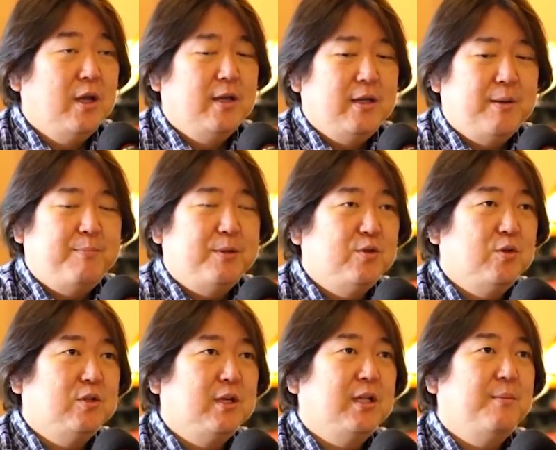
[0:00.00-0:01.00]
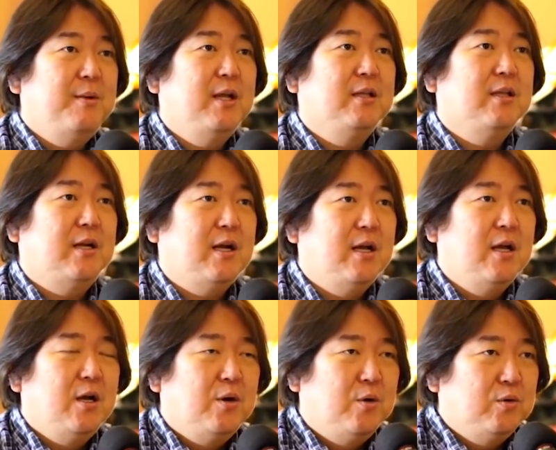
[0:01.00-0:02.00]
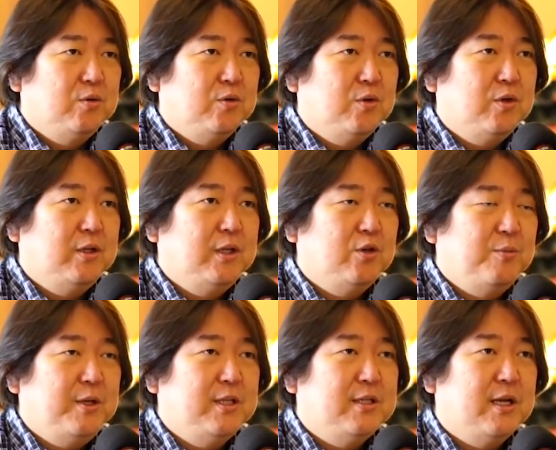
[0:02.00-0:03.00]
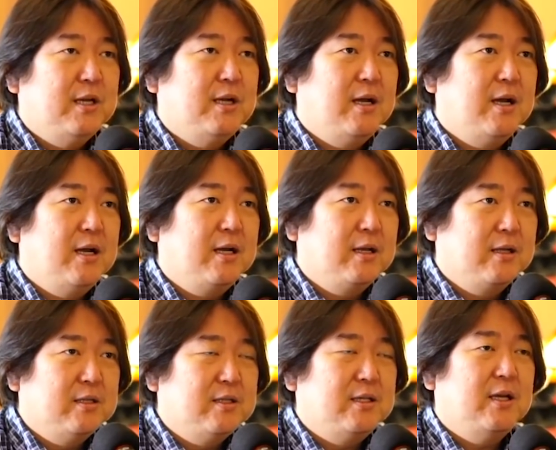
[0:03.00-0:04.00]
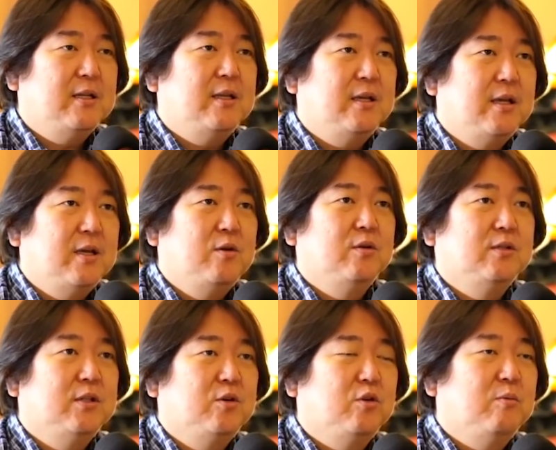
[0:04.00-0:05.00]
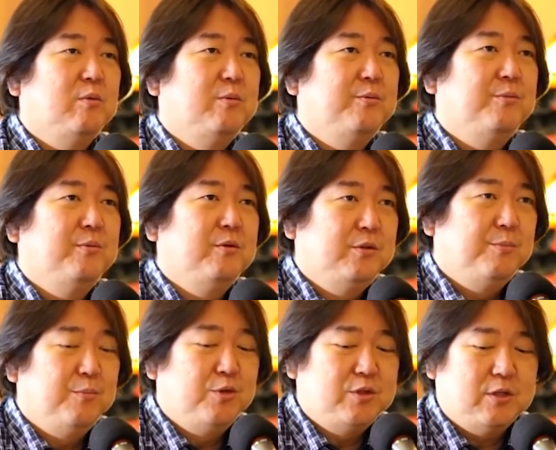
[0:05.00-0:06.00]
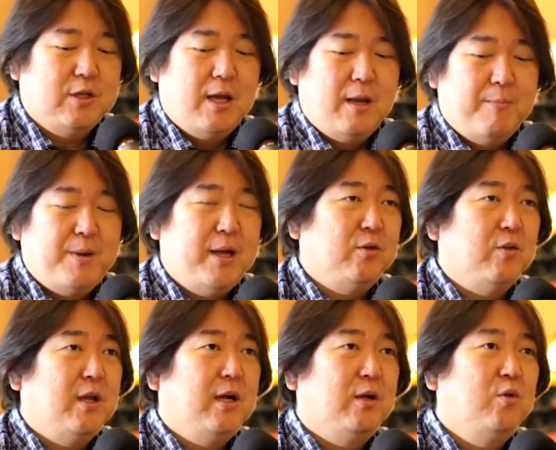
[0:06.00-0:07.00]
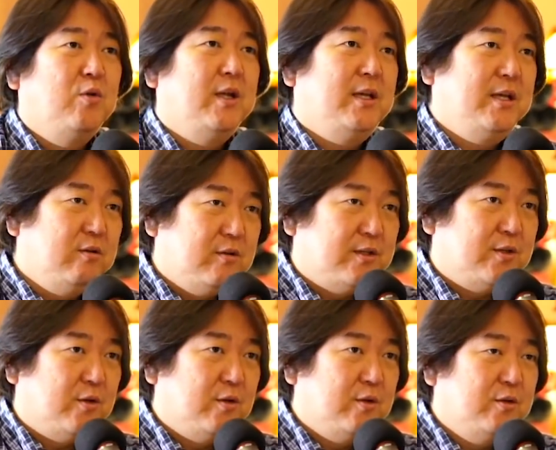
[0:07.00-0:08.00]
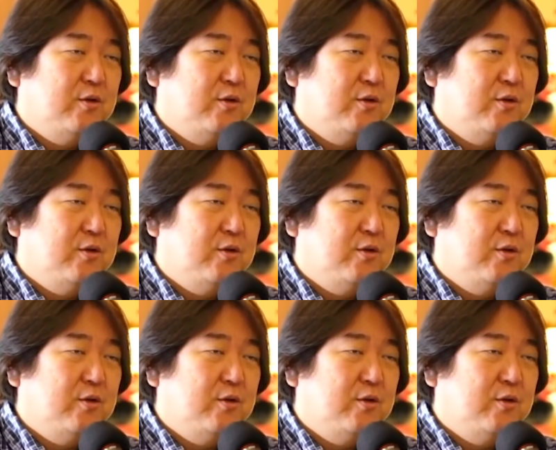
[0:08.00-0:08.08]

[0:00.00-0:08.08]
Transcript: うん、やっぱりその人がダメだったら本当にトミーさんが付き合って結婚して子供を持つパートナーがどっかにいるんですよ。